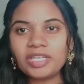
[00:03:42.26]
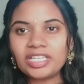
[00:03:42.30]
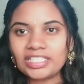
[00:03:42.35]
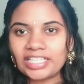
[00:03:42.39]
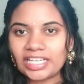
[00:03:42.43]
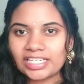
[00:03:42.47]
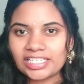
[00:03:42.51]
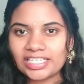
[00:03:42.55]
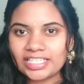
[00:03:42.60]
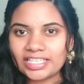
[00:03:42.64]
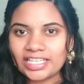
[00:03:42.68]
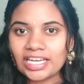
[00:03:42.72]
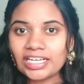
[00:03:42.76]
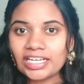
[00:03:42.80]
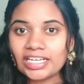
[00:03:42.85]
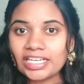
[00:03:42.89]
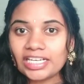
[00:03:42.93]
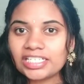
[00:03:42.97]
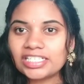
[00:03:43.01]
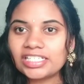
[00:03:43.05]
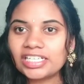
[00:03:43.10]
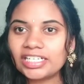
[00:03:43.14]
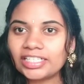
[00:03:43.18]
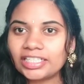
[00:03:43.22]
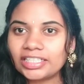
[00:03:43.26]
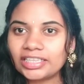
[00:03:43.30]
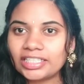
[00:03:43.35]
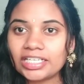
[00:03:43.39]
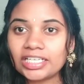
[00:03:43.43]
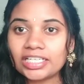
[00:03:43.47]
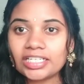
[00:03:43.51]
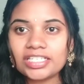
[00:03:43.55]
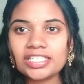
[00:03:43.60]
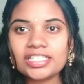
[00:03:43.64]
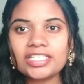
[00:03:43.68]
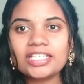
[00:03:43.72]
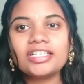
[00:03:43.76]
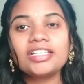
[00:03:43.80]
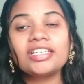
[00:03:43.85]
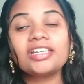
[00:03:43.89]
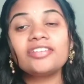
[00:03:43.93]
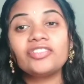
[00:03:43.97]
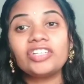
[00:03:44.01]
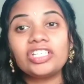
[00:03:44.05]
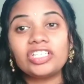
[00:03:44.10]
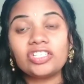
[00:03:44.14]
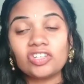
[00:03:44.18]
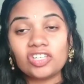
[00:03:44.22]
మీకు నచ్చిందా నచ్చినట్టయితే ఖచ్చితంగా నా
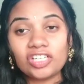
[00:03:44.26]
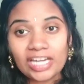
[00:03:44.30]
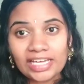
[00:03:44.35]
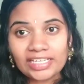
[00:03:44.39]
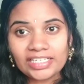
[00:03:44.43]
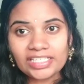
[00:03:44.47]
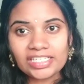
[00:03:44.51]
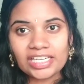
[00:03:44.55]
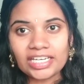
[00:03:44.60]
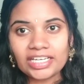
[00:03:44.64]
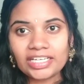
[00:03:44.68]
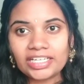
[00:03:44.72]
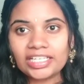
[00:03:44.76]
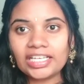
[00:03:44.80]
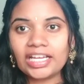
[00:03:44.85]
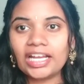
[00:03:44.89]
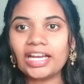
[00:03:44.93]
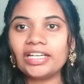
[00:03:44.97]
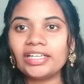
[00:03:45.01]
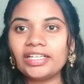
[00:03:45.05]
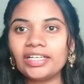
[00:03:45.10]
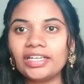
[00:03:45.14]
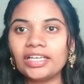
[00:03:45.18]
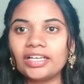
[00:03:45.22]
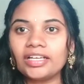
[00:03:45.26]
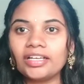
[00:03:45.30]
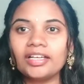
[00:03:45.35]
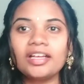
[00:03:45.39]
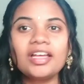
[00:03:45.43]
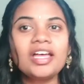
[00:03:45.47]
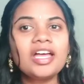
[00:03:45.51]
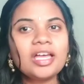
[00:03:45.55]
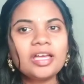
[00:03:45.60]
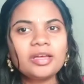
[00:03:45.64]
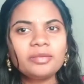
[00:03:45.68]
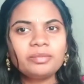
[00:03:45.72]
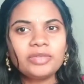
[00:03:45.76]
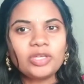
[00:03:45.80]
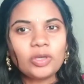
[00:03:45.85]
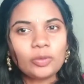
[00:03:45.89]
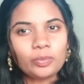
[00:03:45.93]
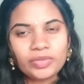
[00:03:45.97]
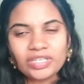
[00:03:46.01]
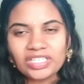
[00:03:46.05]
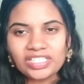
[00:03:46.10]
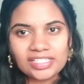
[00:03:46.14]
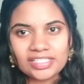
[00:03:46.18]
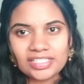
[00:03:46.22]
వీడియోని లైక్ చేయండి అండ్ uh, మీ
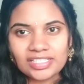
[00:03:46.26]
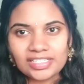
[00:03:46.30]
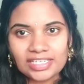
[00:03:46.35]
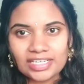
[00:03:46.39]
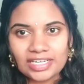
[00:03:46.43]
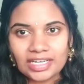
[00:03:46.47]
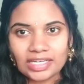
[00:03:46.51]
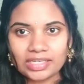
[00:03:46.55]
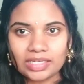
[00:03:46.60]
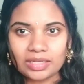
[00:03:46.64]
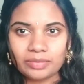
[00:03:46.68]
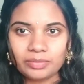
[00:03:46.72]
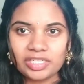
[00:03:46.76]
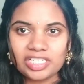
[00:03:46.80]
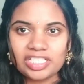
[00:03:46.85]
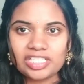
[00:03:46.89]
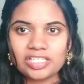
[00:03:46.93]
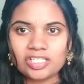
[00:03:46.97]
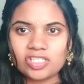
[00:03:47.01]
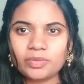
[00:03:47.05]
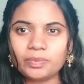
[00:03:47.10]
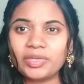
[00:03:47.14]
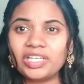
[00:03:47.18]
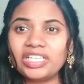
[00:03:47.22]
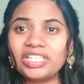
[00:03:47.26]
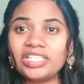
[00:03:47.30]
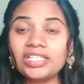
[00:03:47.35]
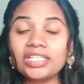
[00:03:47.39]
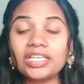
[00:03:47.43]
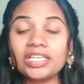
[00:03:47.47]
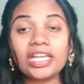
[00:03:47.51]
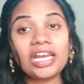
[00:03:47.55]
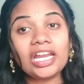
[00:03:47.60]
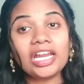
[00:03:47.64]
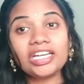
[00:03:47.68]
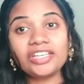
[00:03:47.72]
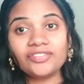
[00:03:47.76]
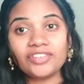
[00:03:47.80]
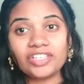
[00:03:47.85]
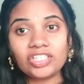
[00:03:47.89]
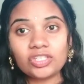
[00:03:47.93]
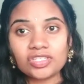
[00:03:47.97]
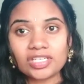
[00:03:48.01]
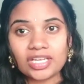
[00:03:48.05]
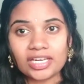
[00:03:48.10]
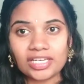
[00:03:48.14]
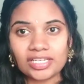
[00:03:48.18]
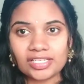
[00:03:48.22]
ఒపీనియన్స్ని నాకు కమెంట్స్లో చెప్పండి ఇంకెలాంటి
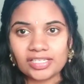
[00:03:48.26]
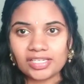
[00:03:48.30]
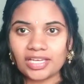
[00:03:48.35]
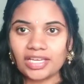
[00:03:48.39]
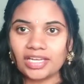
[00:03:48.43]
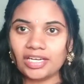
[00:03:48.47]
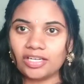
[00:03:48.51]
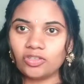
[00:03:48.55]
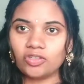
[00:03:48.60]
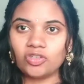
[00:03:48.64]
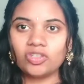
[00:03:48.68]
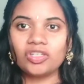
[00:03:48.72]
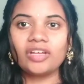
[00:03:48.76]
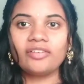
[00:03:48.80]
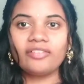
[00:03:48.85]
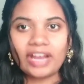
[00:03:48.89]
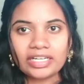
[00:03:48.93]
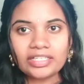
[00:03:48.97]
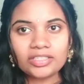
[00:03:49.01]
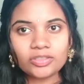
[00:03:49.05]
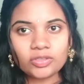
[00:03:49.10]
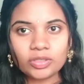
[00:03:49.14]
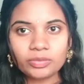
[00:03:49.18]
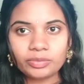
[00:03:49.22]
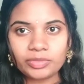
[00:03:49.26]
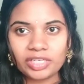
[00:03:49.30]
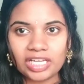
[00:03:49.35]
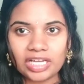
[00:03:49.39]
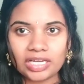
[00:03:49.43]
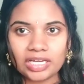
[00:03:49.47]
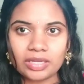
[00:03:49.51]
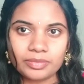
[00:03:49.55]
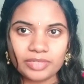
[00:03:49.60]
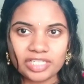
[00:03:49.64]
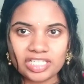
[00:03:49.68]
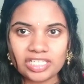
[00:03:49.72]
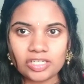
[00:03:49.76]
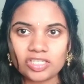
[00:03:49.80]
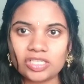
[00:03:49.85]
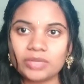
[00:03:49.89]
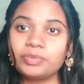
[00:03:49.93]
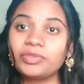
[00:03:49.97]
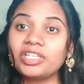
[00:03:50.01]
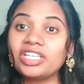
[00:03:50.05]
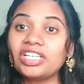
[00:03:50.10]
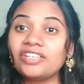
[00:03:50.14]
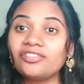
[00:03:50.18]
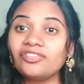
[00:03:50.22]
వీడియోస్ అయినా చేయాలనుకుంటే వాటిని కూడా మీరు నాకు కమెంట్స్లో
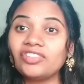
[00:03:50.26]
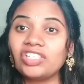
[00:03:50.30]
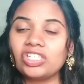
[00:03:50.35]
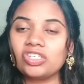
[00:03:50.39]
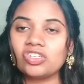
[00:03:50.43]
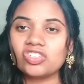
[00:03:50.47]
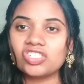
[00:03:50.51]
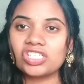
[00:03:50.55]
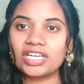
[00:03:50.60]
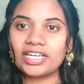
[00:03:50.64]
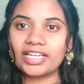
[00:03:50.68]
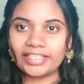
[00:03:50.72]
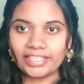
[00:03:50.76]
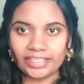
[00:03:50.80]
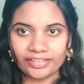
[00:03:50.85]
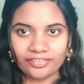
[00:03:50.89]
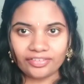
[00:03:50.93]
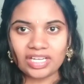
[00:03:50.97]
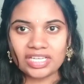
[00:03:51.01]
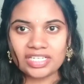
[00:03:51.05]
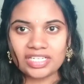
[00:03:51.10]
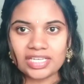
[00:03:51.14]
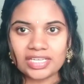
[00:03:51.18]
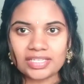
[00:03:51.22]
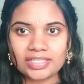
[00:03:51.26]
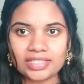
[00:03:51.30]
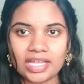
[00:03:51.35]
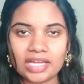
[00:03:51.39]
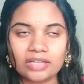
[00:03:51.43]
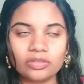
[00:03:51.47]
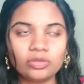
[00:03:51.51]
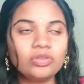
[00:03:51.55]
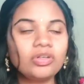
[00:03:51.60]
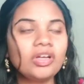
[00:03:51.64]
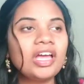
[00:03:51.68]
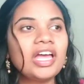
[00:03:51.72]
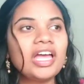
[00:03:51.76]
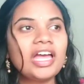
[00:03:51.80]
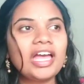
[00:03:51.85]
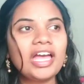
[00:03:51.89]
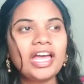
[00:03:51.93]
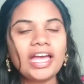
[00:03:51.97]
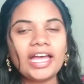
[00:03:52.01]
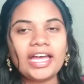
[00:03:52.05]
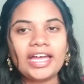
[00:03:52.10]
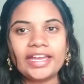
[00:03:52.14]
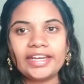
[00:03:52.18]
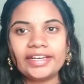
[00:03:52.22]
చెప్తే నేను వీడియో చేయడానికి ట్రై చేస్తాను
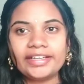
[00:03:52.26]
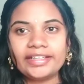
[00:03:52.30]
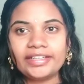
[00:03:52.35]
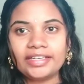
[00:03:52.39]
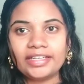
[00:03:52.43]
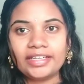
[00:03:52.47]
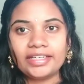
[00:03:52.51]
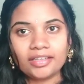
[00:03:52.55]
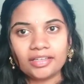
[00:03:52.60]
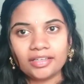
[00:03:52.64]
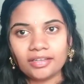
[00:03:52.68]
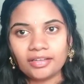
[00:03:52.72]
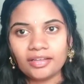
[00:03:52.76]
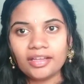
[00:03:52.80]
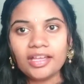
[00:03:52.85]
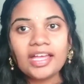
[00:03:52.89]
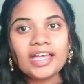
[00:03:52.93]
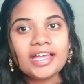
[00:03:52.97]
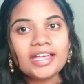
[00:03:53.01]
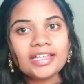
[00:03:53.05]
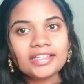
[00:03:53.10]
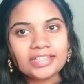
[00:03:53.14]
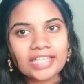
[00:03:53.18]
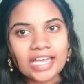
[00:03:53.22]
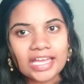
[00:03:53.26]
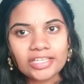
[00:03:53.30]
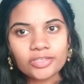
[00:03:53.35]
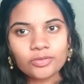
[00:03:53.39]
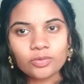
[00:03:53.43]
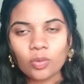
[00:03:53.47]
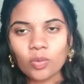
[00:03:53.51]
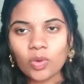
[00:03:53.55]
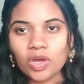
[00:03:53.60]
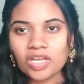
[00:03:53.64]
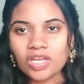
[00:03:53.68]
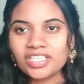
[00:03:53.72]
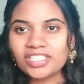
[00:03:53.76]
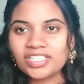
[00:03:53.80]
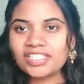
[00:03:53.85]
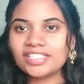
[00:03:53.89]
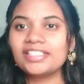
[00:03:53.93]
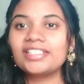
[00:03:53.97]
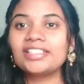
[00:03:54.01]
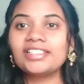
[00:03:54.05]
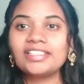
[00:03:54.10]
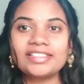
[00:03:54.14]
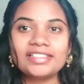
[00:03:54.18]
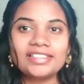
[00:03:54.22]
అండ్ థ్యాంక్స్ ఫర్
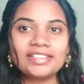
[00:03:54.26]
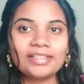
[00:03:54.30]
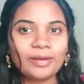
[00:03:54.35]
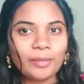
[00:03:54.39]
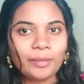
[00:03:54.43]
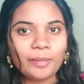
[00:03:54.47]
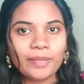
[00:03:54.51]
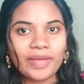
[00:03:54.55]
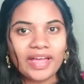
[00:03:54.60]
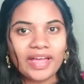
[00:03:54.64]
వాచింగ్ అండ్